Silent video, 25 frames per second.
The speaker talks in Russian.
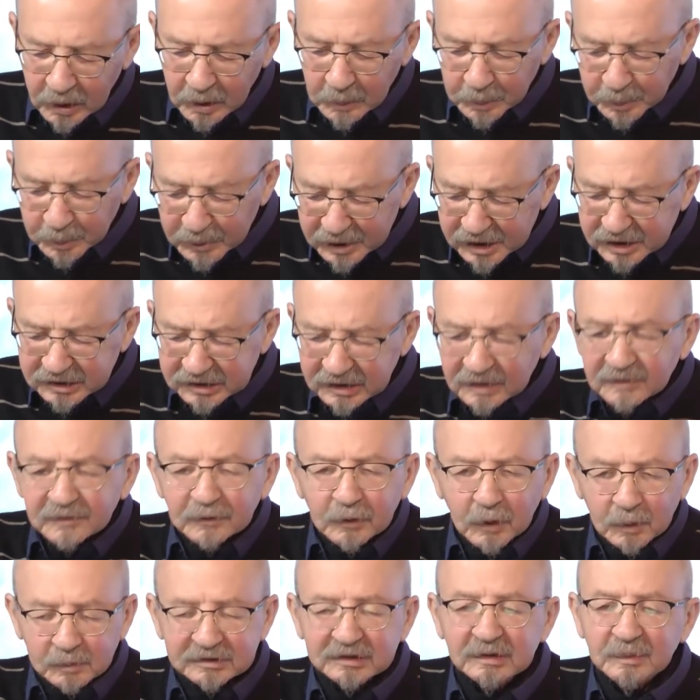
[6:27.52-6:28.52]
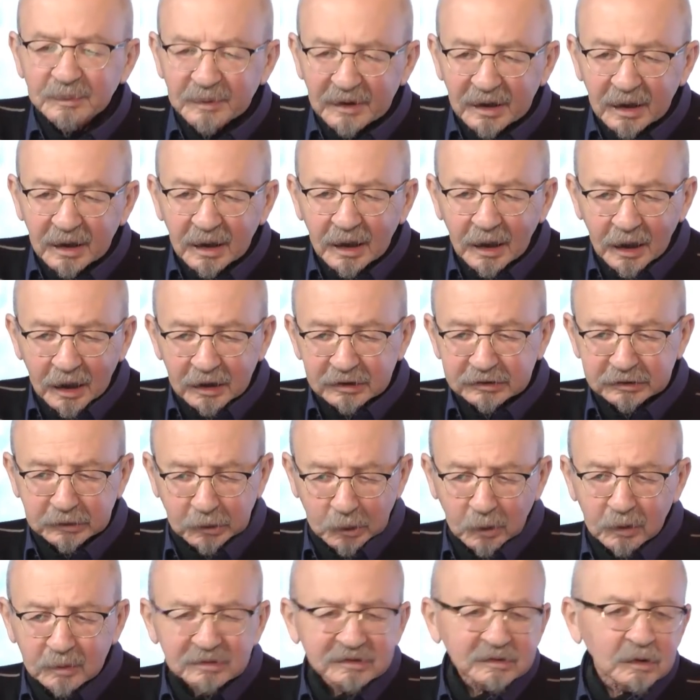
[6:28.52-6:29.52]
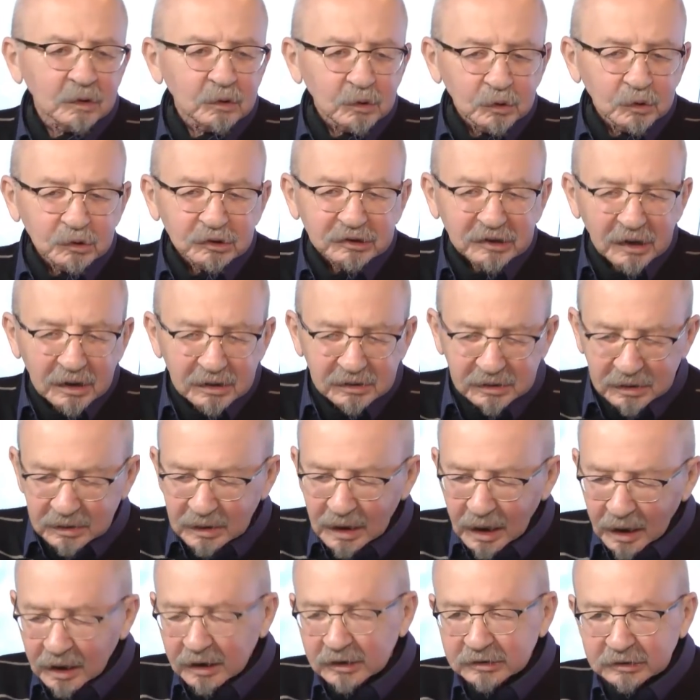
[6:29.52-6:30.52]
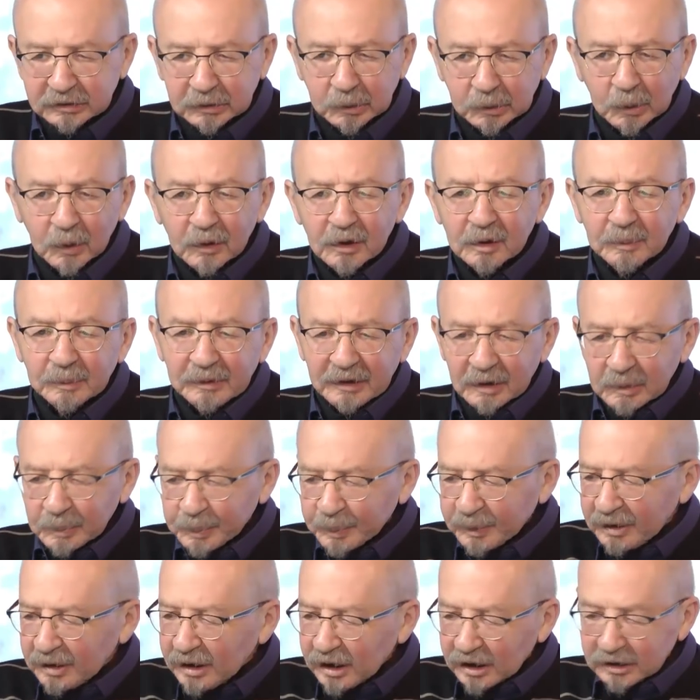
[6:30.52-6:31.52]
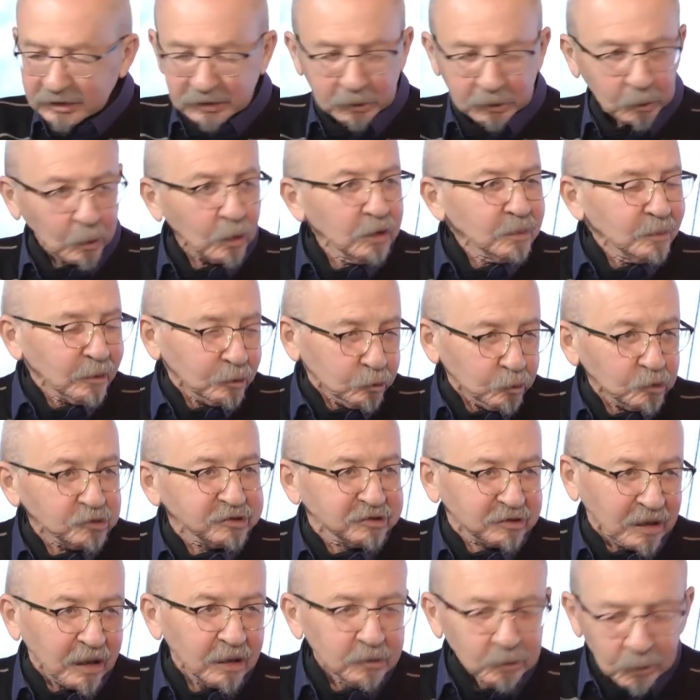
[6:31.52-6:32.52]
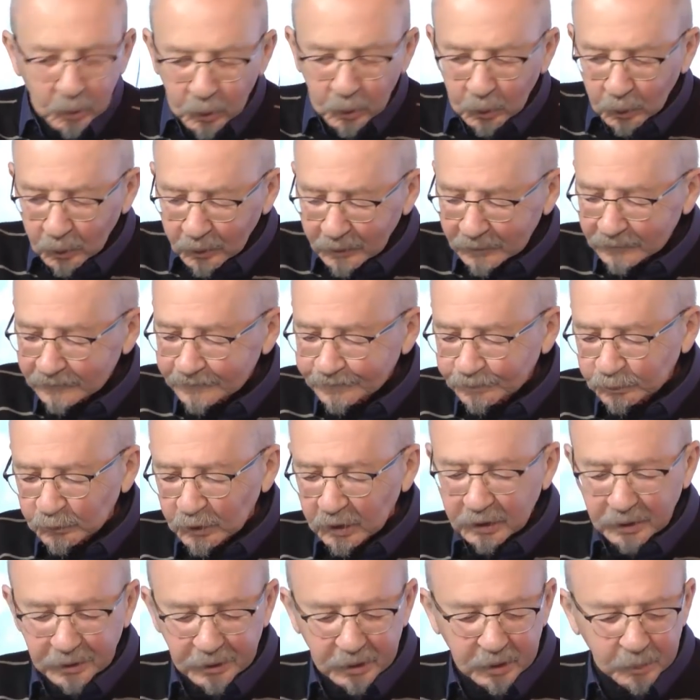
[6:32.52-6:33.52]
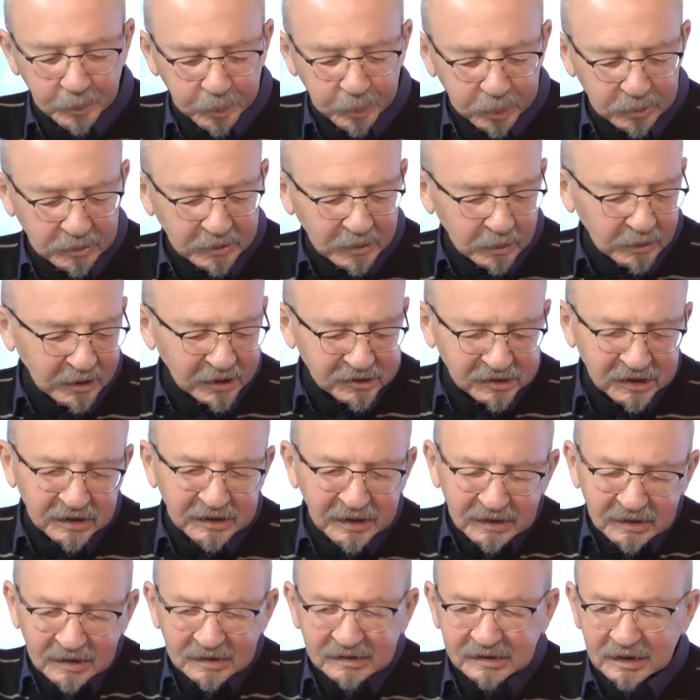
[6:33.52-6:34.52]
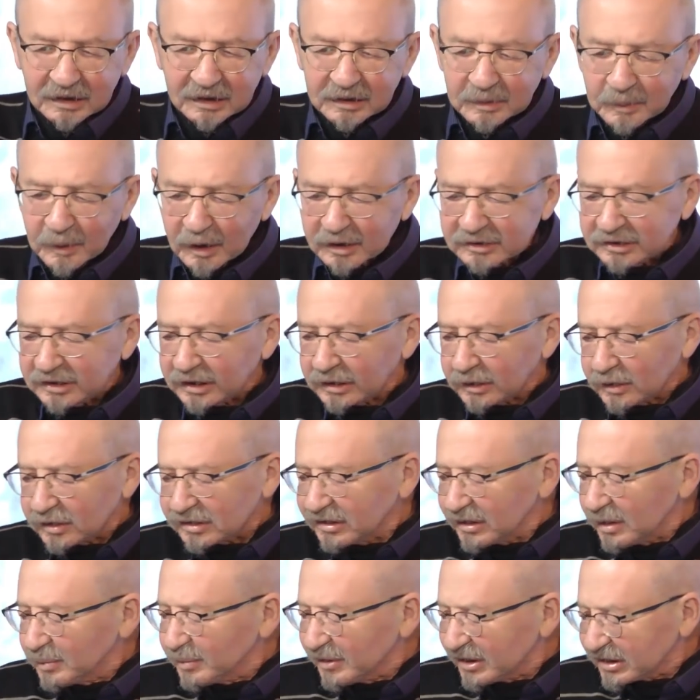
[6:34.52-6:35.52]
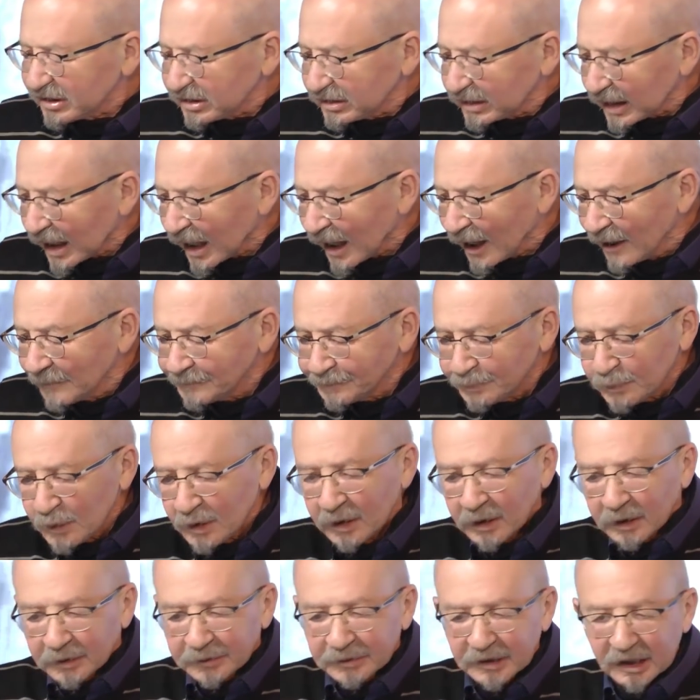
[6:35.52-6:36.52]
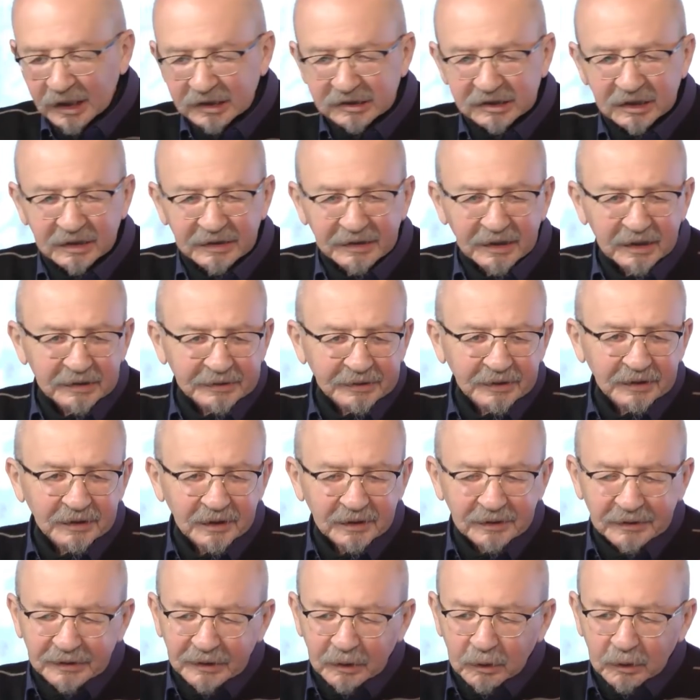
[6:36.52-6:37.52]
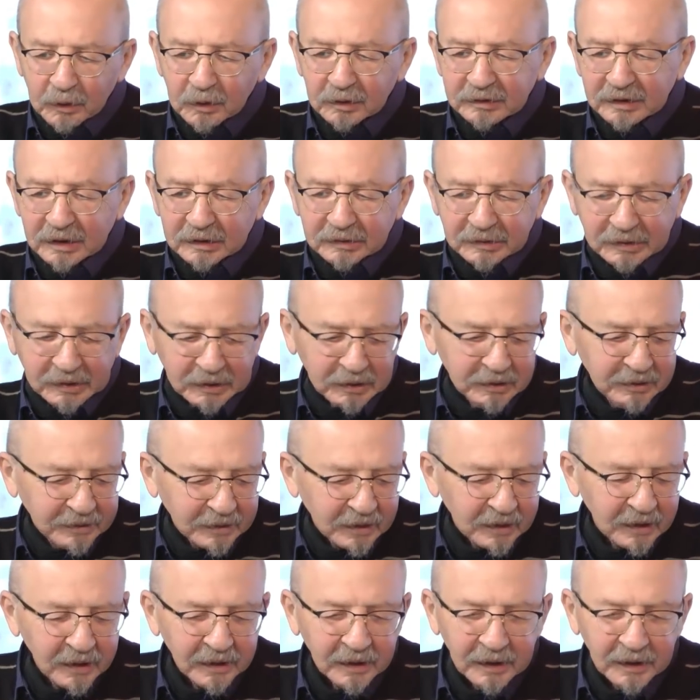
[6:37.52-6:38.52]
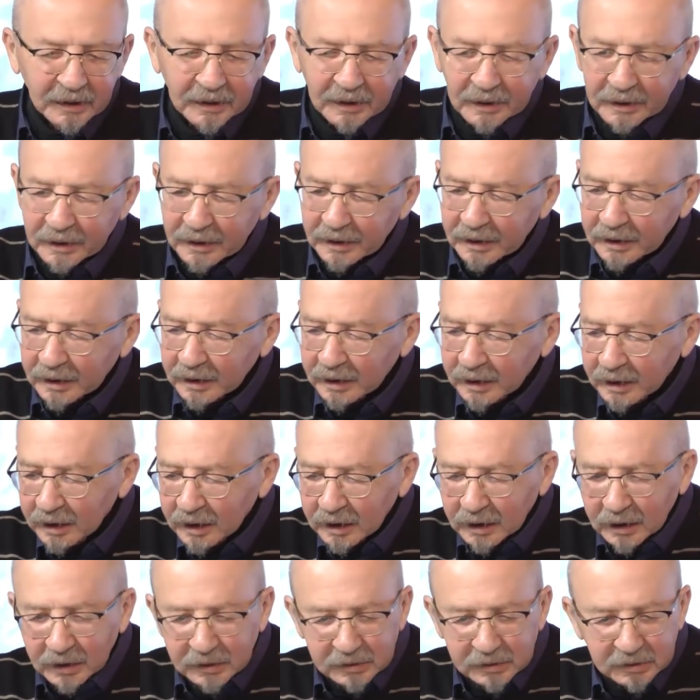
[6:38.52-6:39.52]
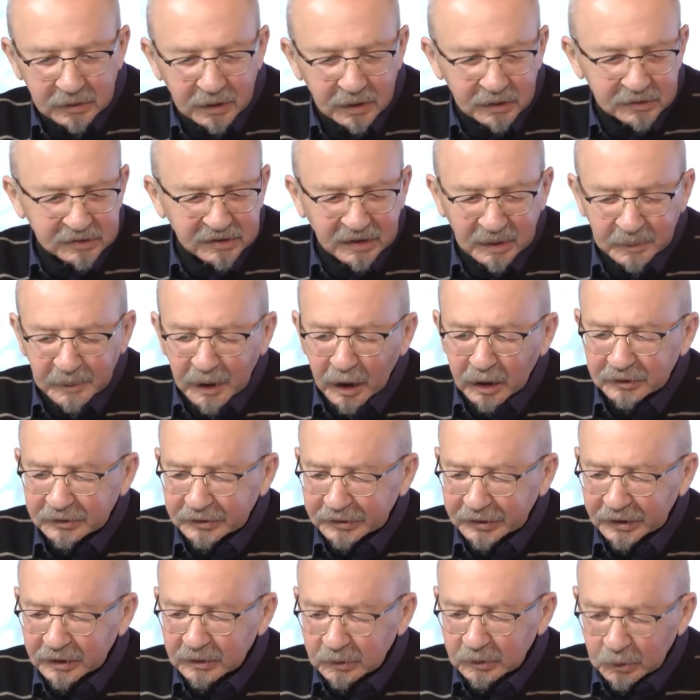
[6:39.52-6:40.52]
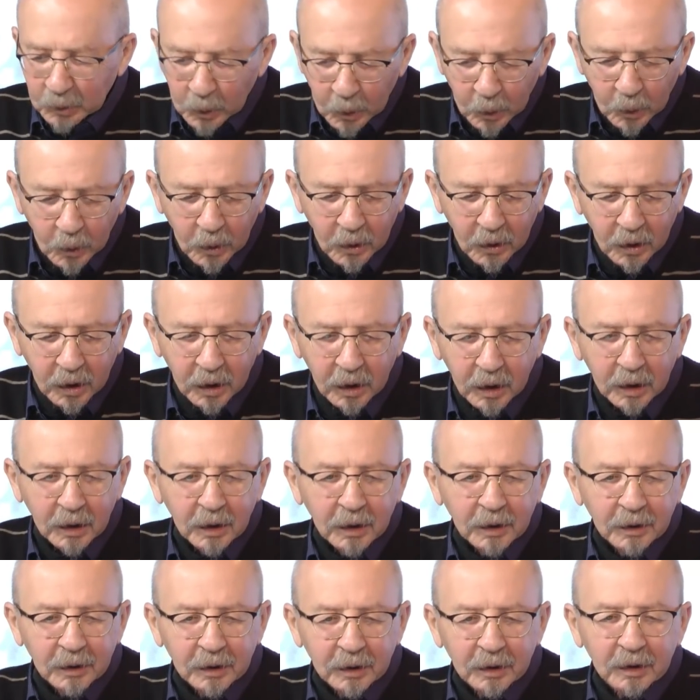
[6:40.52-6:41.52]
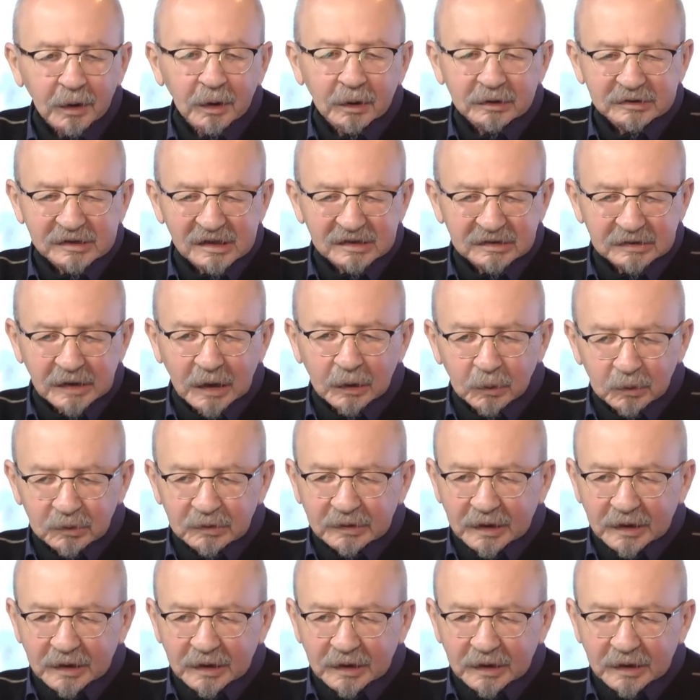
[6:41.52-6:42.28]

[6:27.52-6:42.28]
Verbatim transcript: Мы живем себе, строим свою жизнь, строим как бы, строим эту страну. Э, наши дети занимают серьезные места. Наши дети делают открытия, э, снимают кино, э, создают